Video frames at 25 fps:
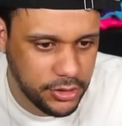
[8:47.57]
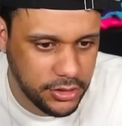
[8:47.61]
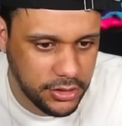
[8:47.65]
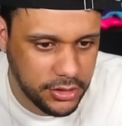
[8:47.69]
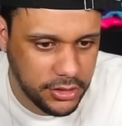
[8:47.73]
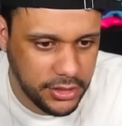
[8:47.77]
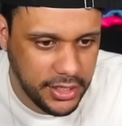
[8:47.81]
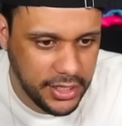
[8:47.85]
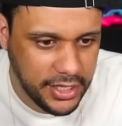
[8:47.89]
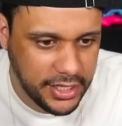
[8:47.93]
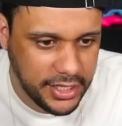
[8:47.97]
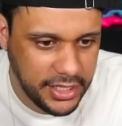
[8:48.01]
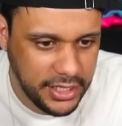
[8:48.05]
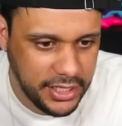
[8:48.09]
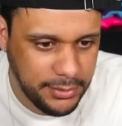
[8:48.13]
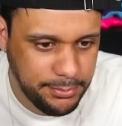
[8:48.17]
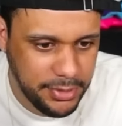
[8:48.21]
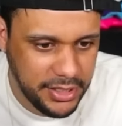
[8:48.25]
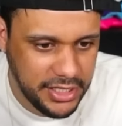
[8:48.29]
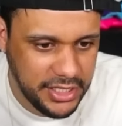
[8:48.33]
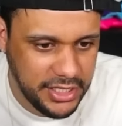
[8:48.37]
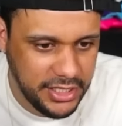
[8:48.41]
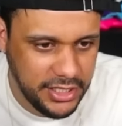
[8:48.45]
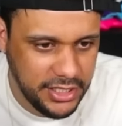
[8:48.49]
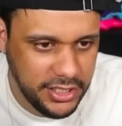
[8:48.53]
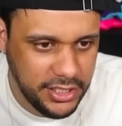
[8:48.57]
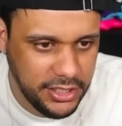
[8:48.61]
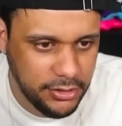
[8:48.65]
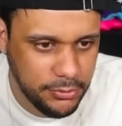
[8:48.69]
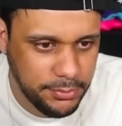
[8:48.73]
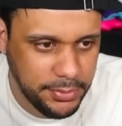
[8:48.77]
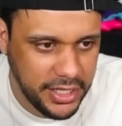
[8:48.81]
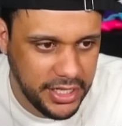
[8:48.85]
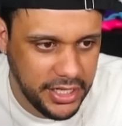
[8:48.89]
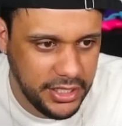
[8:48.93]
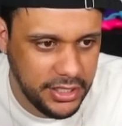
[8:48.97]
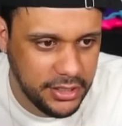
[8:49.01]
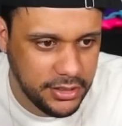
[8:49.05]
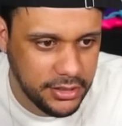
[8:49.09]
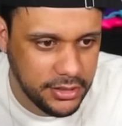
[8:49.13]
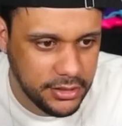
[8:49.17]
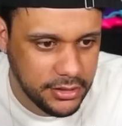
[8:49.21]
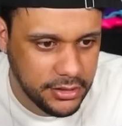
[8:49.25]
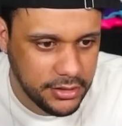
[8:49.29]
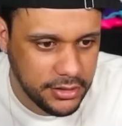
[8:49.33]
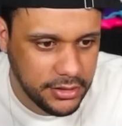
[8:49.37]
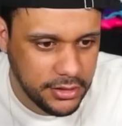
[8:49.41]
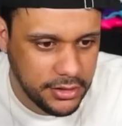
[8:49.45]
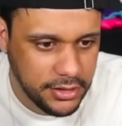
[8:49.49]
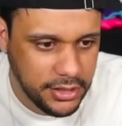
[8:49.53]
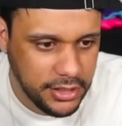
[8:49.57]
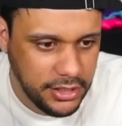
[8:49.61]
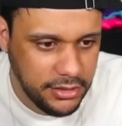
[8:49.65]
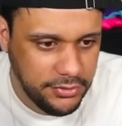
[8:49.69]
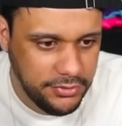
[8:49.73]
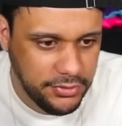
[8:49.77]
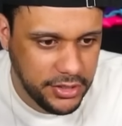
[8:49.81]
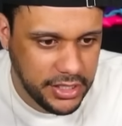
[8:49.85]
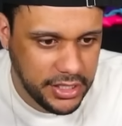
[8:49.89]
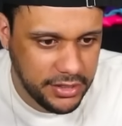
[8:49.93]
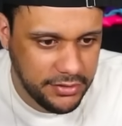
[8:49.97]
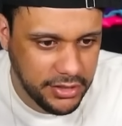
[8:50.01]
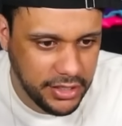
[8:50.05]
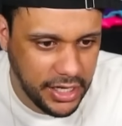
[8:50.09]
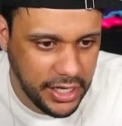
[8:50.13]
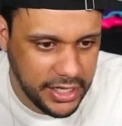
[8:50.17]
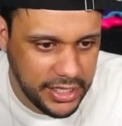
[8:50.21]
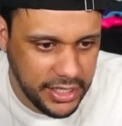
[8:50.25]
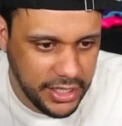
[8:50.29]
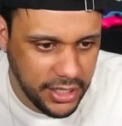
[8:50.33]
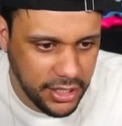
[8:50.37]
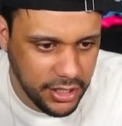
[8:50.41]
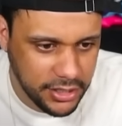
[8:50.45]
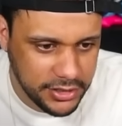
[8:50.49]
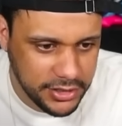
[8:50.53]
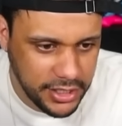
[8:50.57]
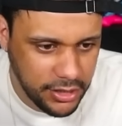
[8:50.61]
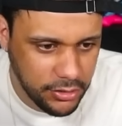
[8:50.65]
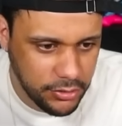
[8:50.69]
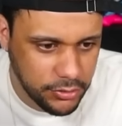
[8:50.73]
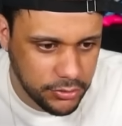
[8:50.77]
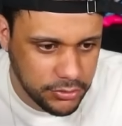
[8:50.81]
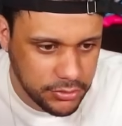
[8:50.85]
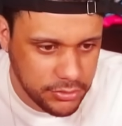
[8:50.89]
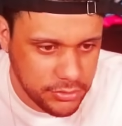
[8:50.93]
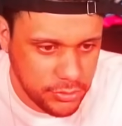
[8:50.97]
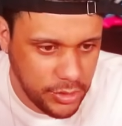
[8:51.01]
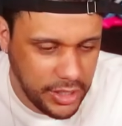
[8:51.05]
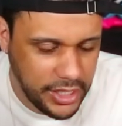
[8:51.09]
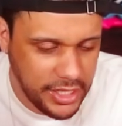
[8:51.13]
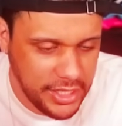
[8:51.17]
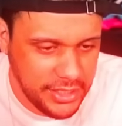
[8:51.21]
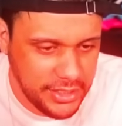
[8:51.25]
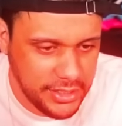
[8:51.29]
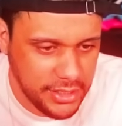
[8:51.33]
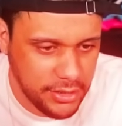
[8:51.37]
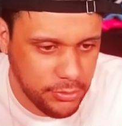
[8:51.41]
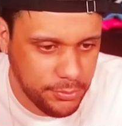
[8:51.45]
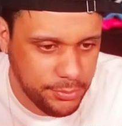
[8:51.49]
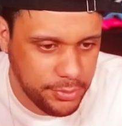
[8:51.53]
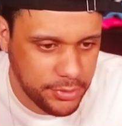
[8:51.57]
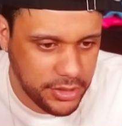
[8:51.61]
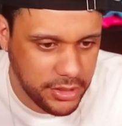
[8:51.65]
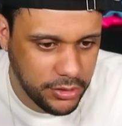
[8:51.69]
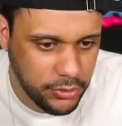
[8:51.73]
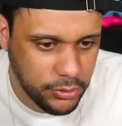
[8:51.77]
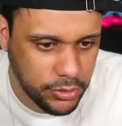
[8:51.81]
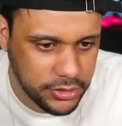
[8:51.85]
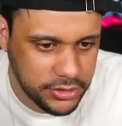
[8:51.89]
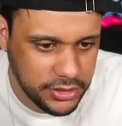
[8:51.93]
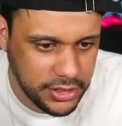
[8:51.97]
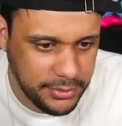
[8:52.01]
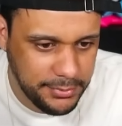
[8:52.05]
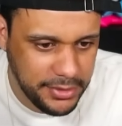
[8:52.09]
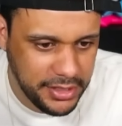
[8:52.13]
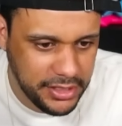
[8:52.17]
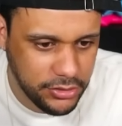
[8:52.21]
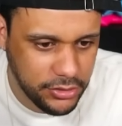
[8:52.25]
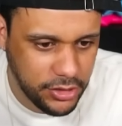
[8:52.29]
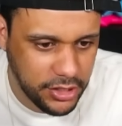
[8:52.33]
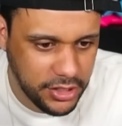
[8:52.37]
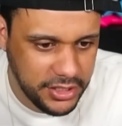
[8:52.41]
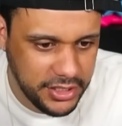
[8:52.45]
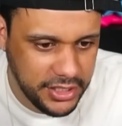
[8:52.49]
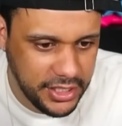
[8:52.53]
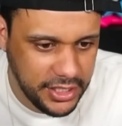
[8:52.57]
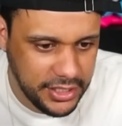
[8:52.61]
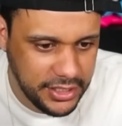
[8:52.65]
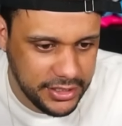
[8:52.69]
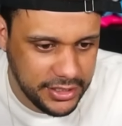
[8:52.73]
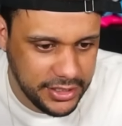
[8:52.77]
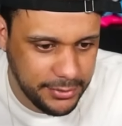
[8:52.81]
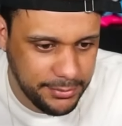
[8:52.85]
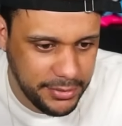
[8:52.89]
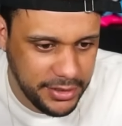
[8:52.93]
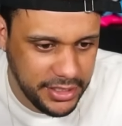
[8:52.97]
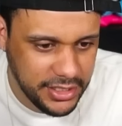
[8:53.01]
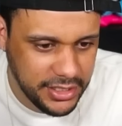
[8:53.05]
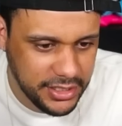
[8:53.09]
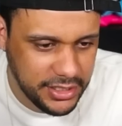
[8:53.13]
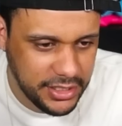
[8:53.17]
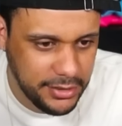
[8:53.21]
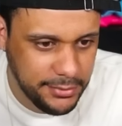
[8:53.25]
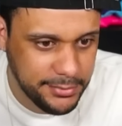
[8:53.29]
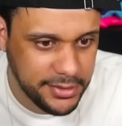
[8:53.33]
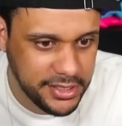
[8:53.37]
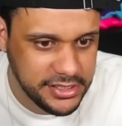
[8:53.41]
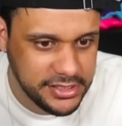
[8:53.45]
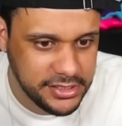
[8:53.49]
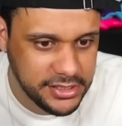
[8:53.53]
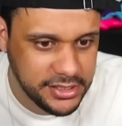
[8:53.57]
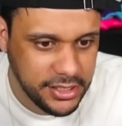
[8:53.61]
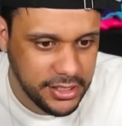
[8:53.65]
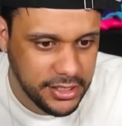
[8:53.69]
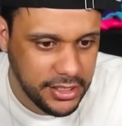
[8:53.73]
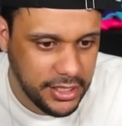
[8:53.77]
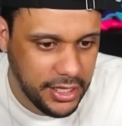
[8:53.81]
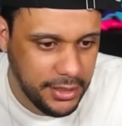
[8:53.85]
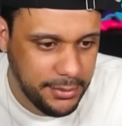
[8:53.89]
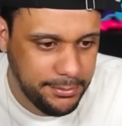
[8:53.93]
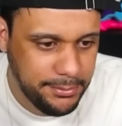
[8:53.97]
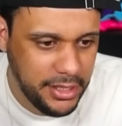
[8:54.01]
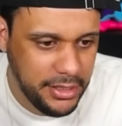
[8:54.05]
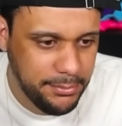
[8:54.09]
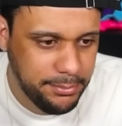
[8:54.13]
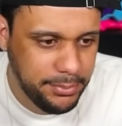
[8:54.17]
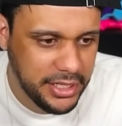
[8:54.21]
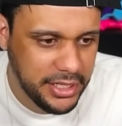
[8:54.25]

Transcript: ó. É aquele pequenininho. Peraí. Ele ficava aqui, ó. Não, não é ele não, porque o outro é menor e ele tá bem aqui, mas é bem